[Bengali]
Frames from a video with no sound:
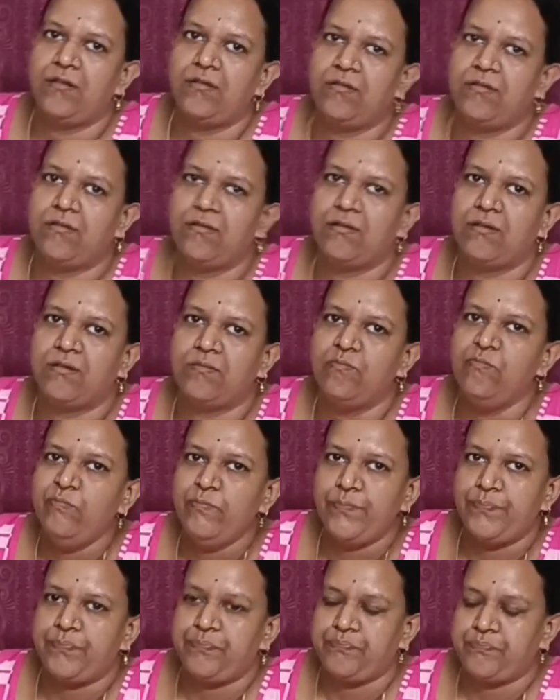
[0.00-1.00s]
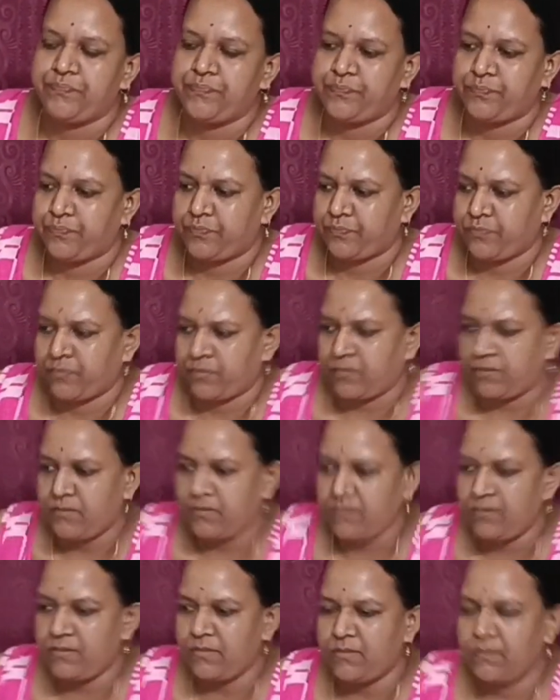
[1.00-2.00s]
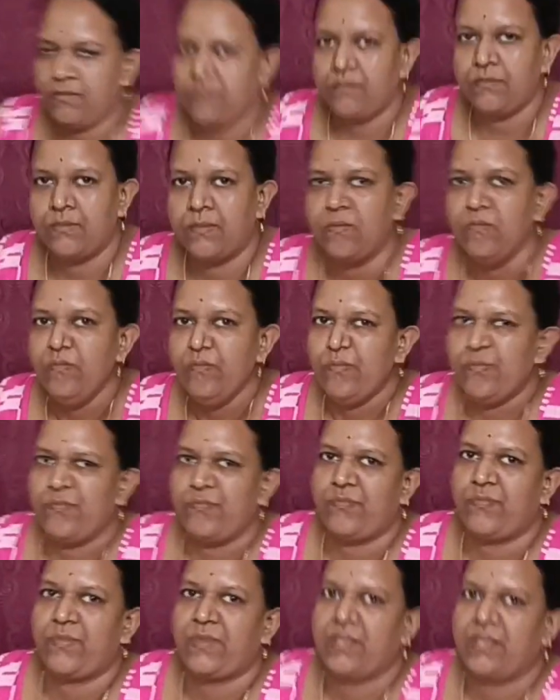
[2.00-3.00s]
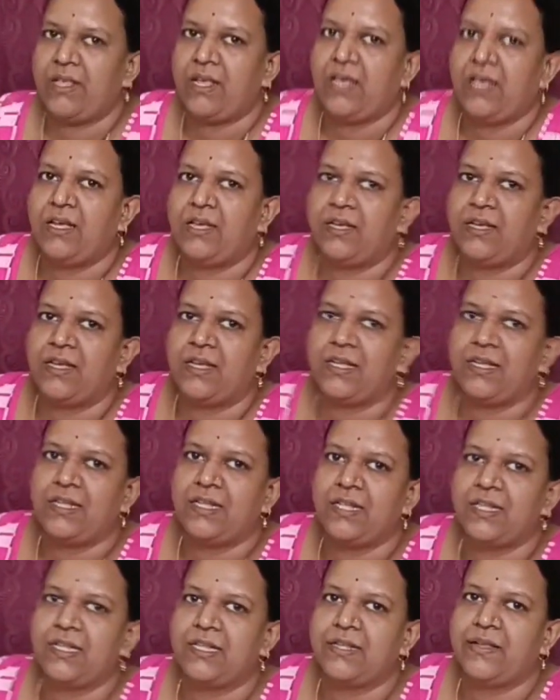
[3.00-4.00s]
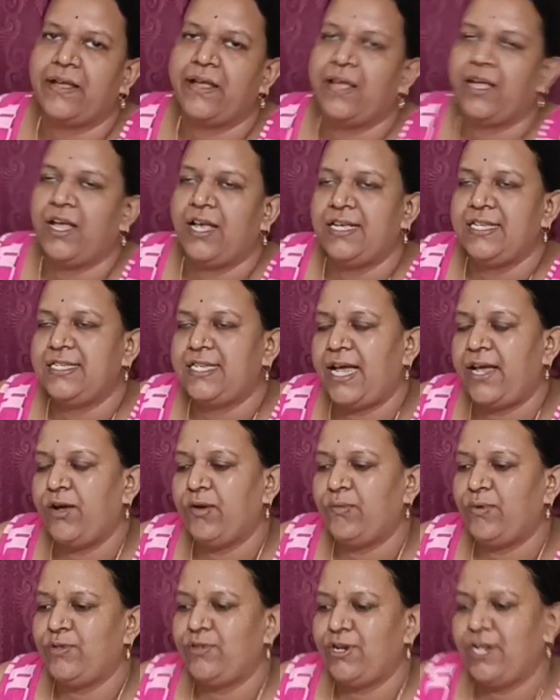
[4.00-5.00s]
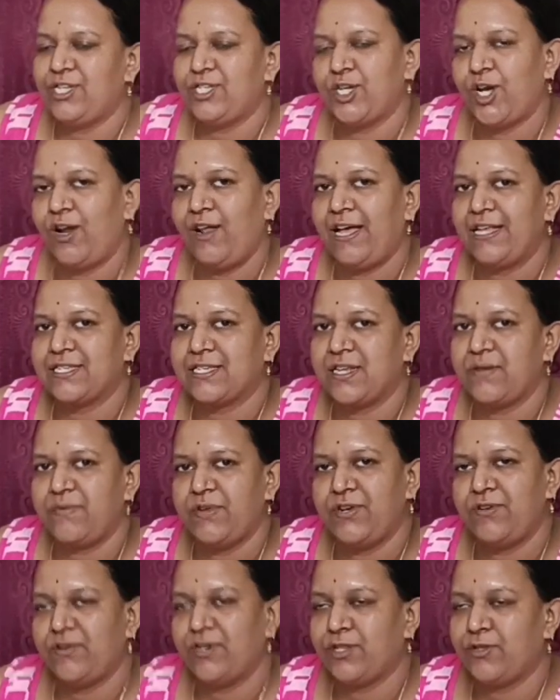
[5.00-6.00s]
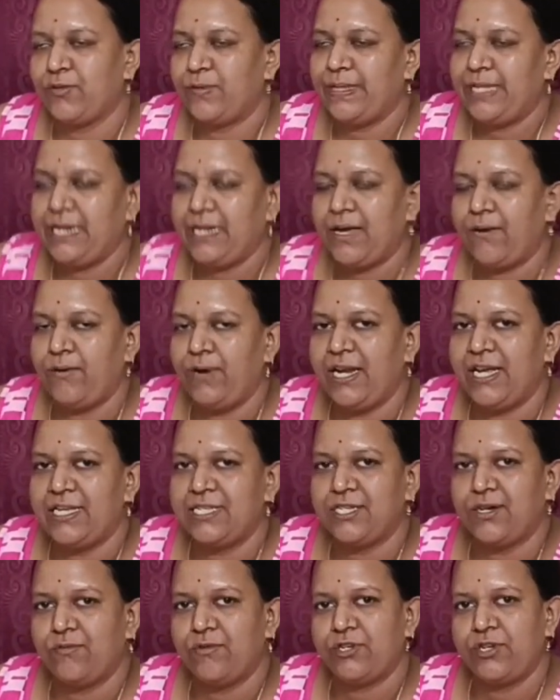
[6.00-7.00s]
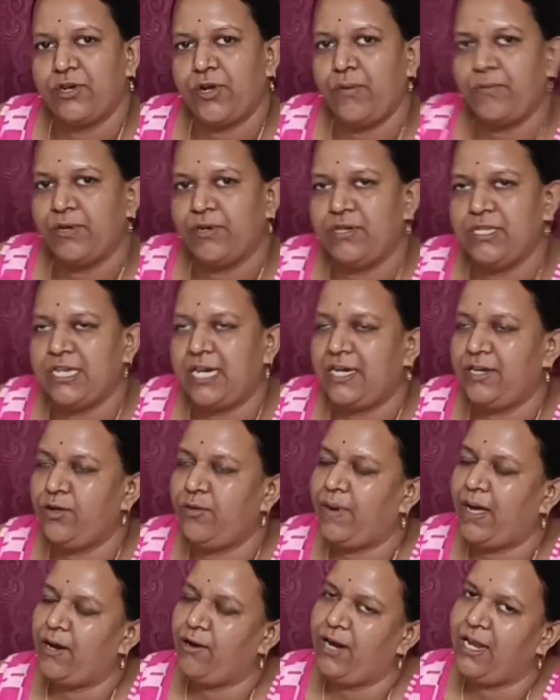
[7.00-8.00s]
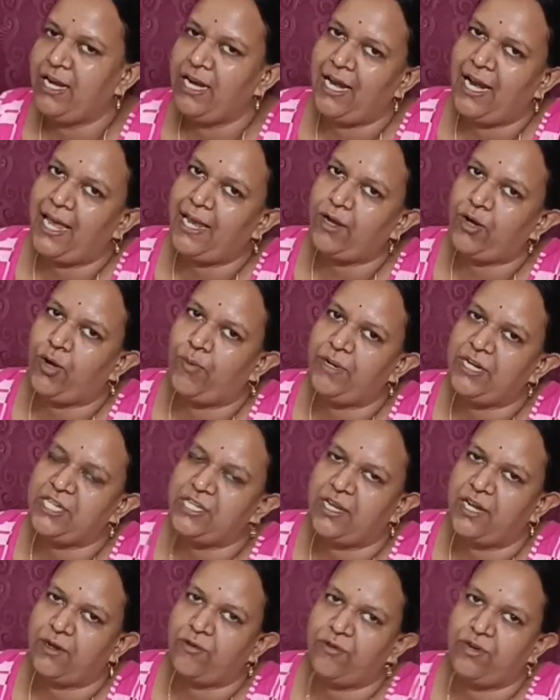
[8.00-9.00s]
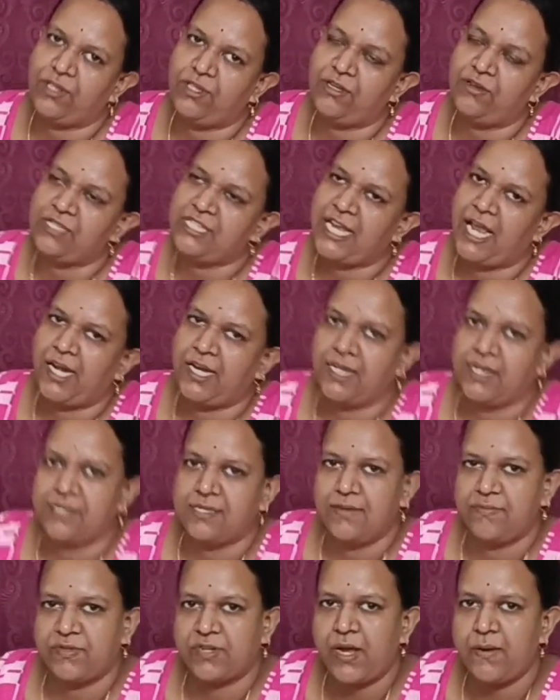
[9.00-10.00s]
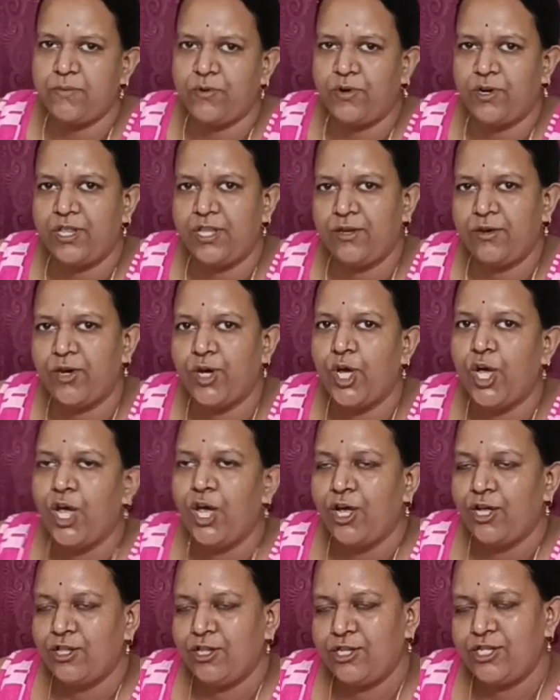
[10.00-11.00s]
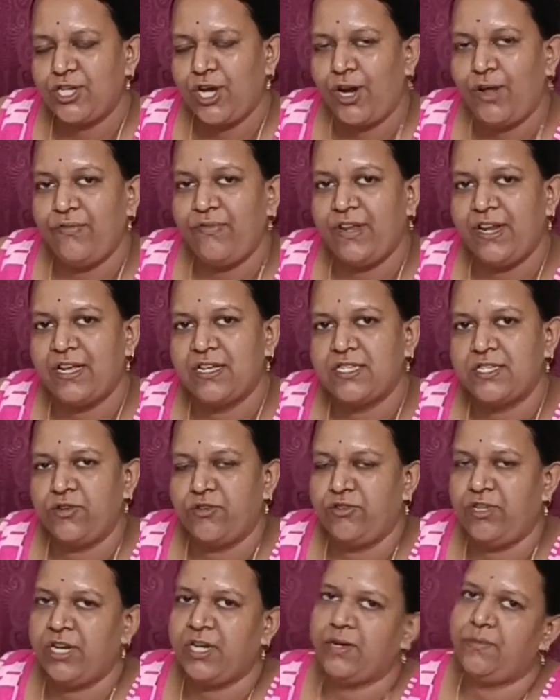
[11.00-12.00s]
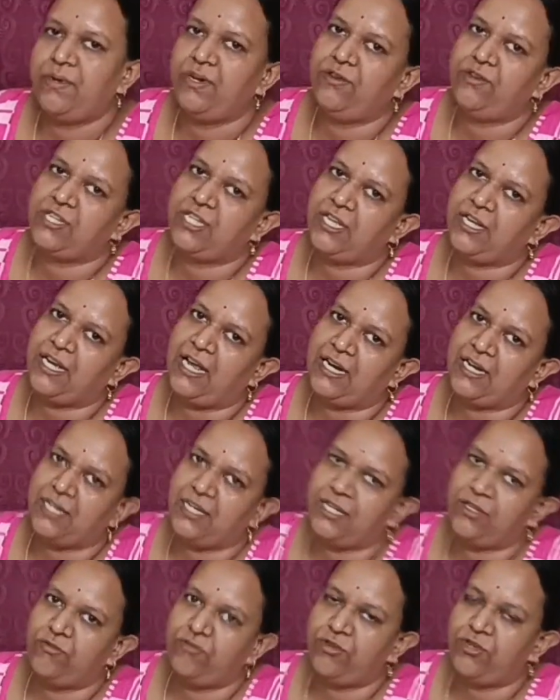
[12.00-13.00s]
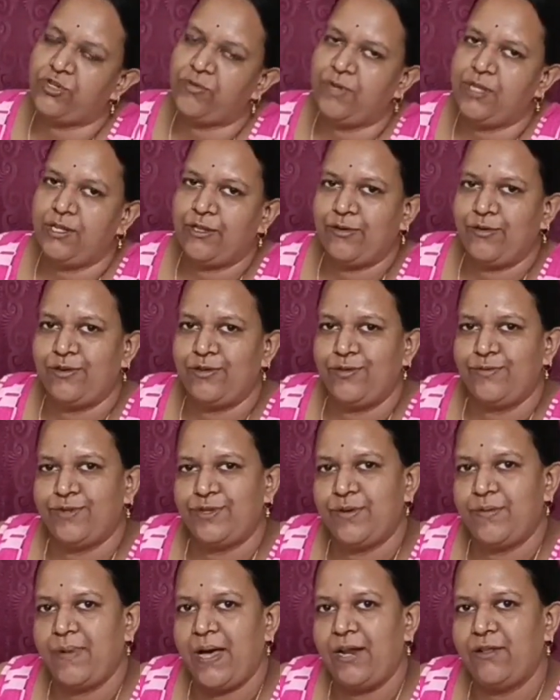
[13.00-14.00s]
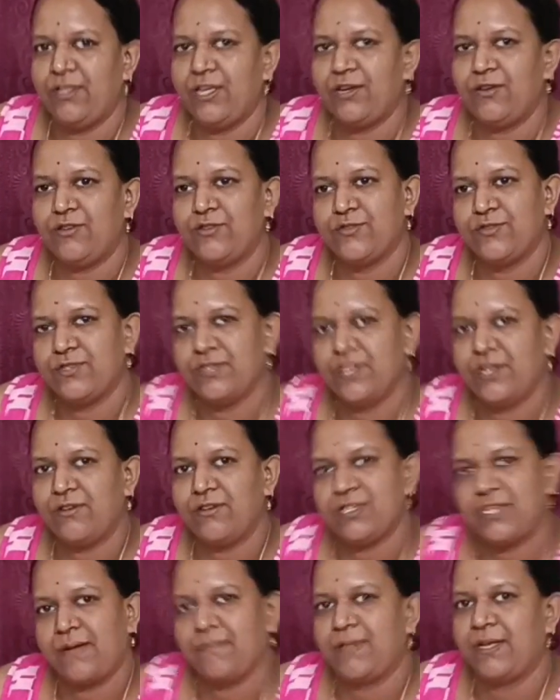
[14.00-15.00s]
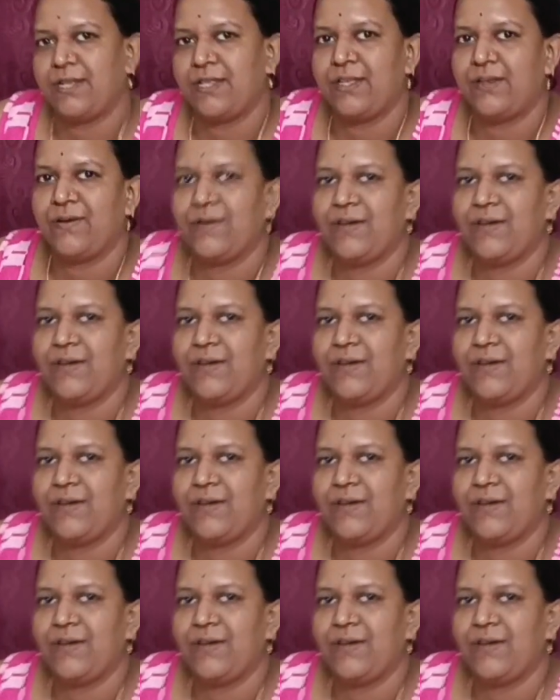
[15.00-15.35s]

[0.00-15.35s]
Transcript: চোদ্দও পেয়েছি আর ওটা পনেরোই পেতাম শুধু একটু দুটো বানান যাই হোক বন্ধুরা চলো আজকের ভিডিওটা তোমাদের কেমন লেগেছে অবশ্যই কমেন্ট করে জানিও ভালো লাগলে লাইক কমেন্ট শেয়ার করে দিও চ্যানেলটিকে সাবস্ক্রাইব করে দিও তো চলো ফিরে আসছি নতুন একটি ভিডিওর সাথে কালকে ঠিক দুটোর সময় তোমরা তোমার ভালো থেকো সুস্থ থেকো সাবধানে